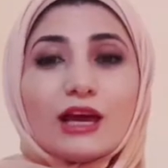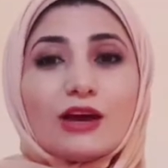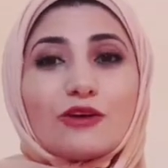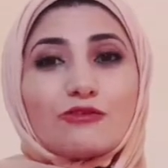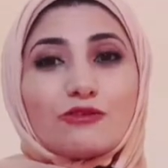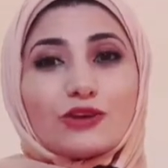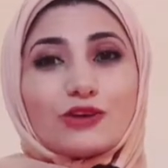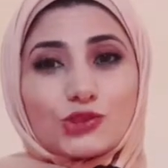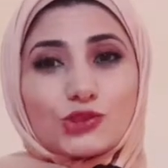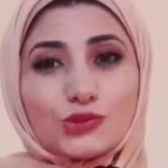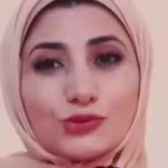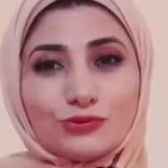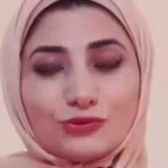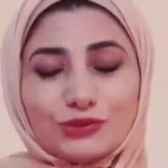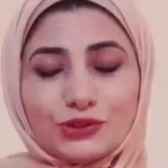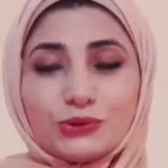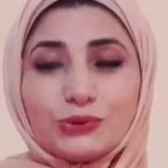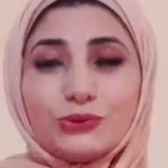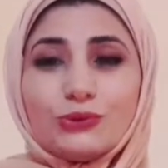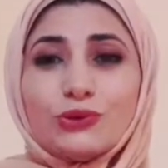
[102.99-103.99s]

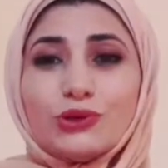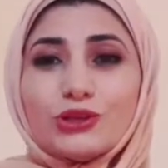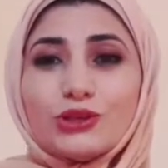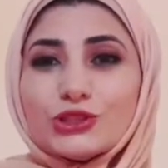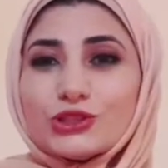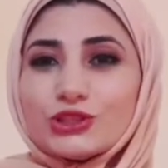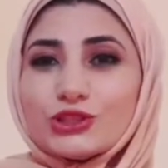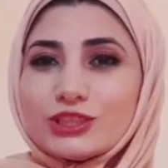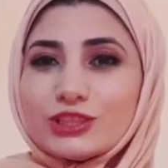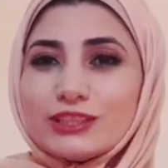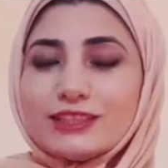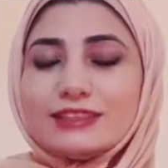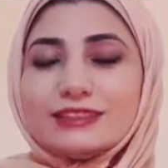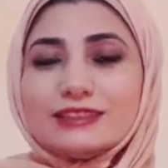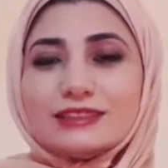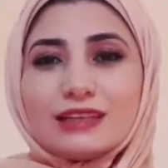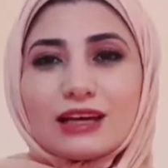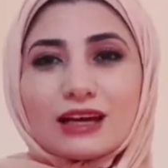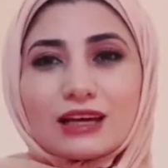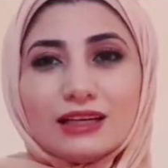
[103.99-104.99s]
فشوفي كل
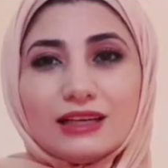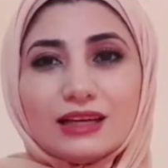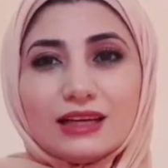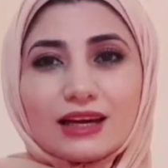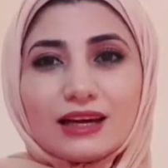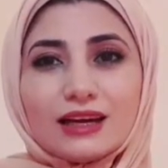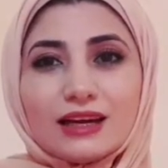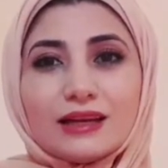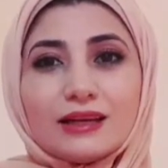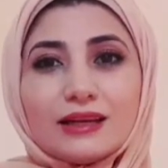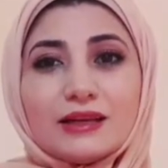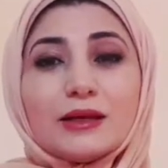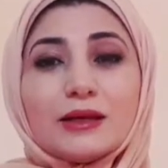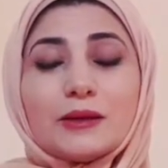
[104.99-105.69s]
عشرين دقيقة